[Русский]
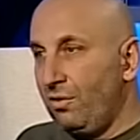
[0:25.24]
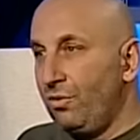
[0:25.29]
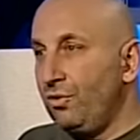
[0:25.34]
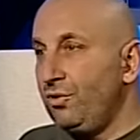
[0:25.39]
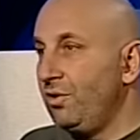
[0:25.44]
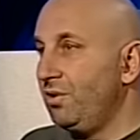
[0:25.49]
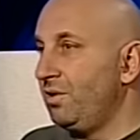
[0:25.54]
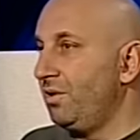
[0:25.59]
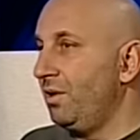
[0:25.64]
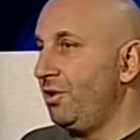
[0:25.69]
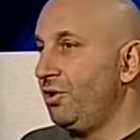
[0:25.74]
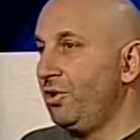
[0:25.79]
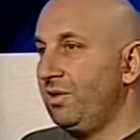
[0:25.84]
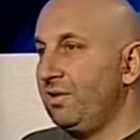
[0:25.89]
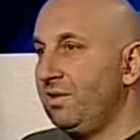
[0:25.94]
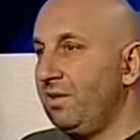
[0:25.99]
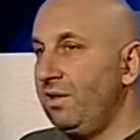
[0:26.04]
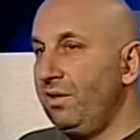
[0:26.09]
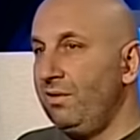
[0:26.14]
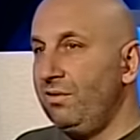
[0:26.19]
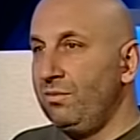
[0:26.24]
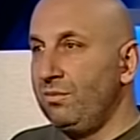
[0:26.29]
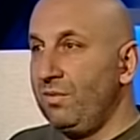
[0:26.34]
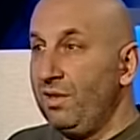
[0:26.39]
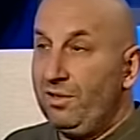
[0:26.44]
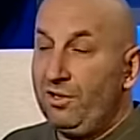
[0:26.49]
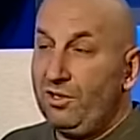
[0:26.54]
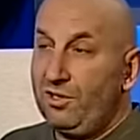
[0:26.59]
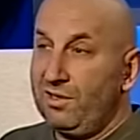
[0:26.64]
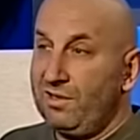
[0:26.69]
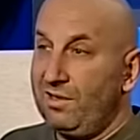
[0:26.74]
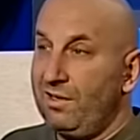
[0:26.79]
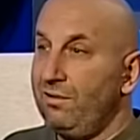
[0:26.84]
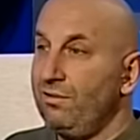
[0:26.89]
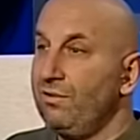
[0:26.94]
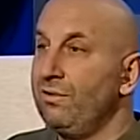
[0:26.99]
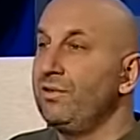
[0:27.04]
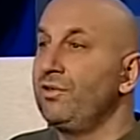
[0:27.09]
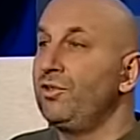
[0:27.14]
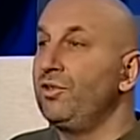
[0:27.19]
Хочешь стать счастливым, найди
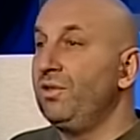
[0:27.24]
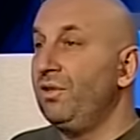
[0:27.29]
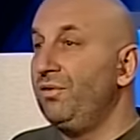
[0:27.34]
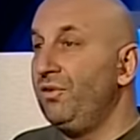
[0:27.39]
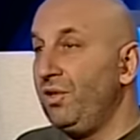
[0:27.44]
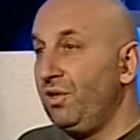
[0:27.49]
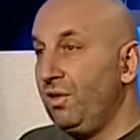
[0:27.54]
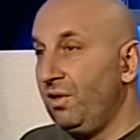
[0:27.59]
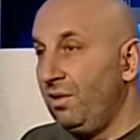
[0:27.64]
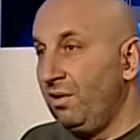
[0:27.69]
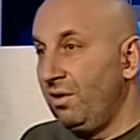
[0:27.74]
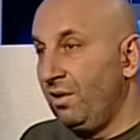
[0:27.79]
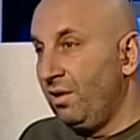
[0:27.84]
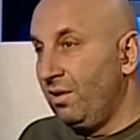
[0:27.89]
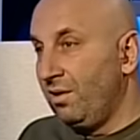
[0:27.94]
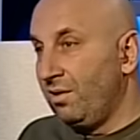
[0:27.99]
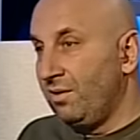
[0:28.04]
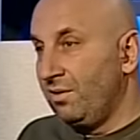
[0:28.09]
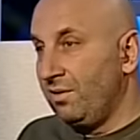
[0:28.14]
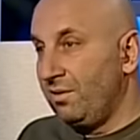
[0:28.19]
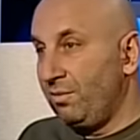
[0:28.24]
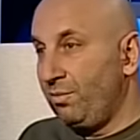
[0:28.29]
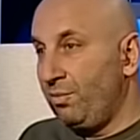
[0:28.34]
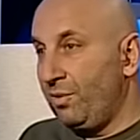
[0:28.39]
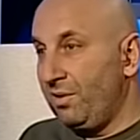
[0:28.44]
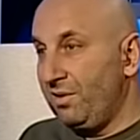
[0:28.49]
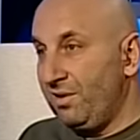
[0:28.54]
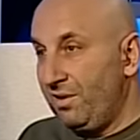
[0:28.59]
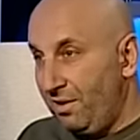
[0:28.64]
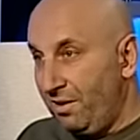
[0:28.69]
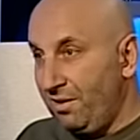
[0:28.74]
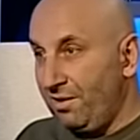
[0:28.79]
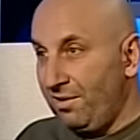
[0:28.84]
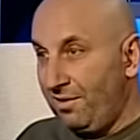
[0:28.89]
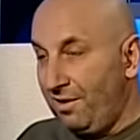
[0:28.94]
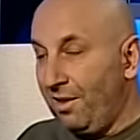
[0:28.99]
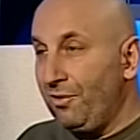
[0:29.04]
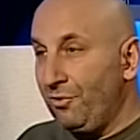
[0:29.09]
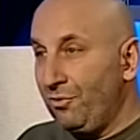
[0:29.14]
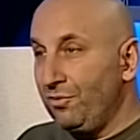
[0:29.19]
счастливого человека. Спроси,
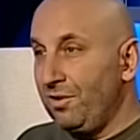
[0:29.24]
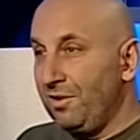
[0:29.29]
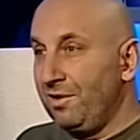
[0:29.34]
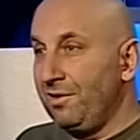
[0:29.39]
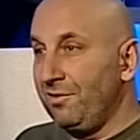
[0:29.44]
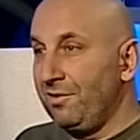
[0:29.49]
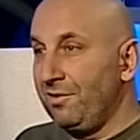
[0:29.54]
как он этого